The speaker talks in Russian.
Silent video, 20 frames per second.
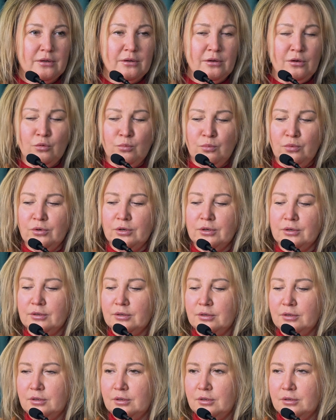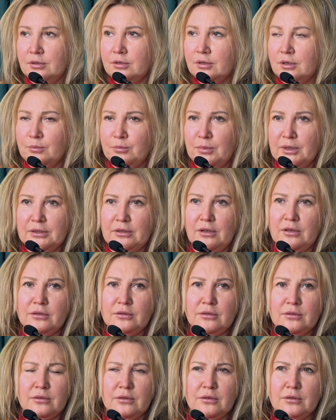любой э,
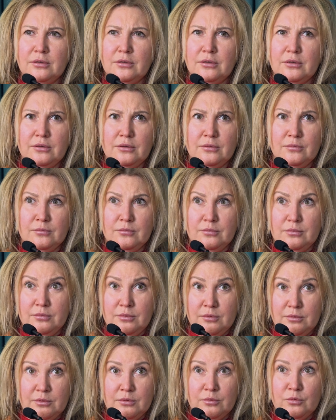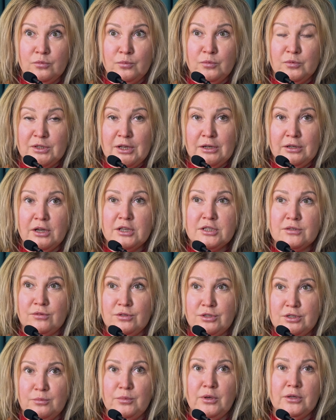комбатант э,
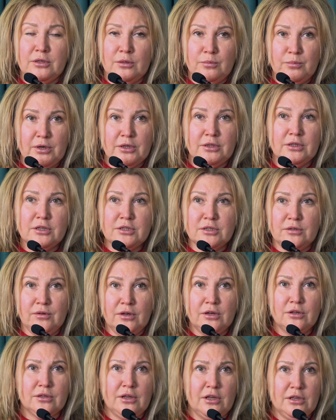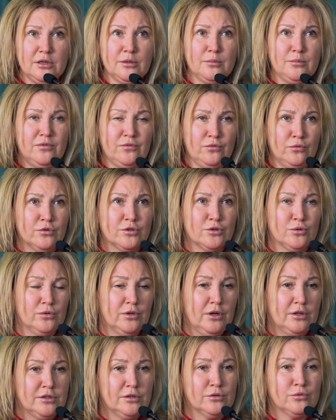заказывает себе этот протез, говорит, какие бы функции он
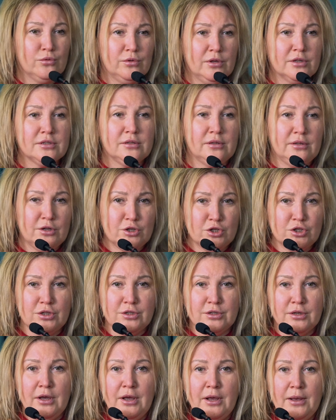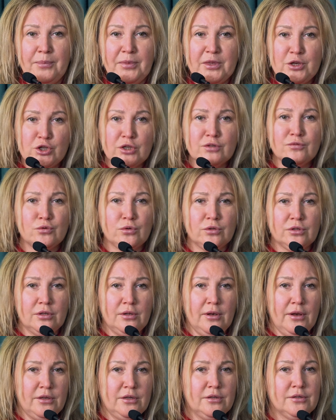хотел туда заложить. И сейчас все это
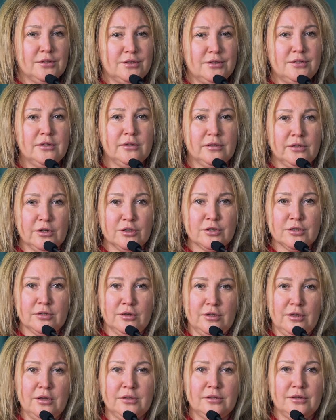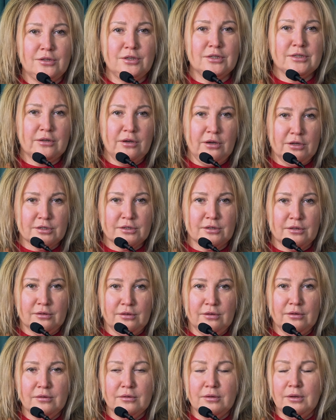для них делается, и это не сказки,
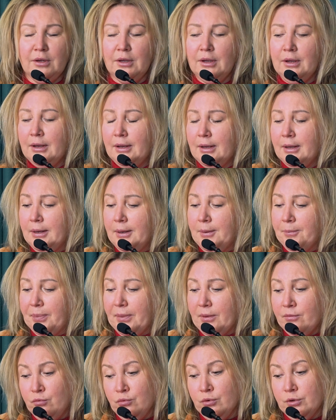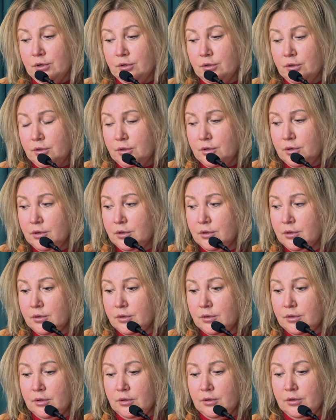да? Вот
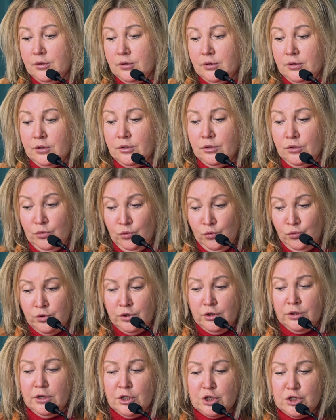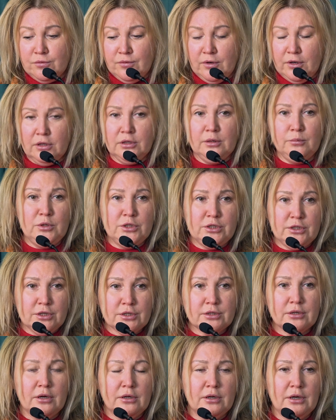э, ну и наша
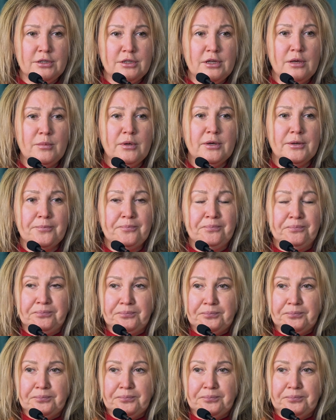военно-медицинская академия,